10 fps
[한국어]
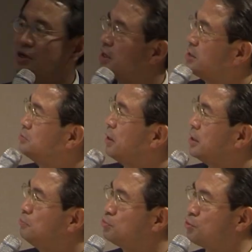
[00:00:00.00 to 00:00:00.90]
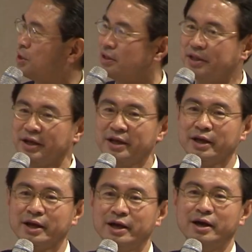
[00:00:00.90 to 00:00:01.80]
여러 가지 많이
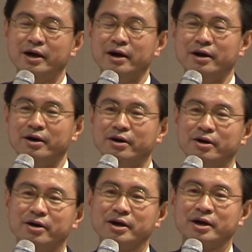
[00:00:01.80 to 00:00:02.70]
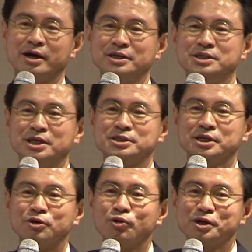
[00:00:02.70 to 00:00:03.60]
부족한데 어, 같이 해서
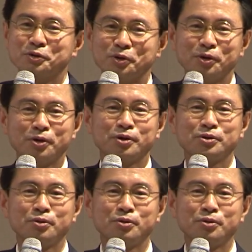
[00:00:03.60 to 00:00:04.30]
영광이고요.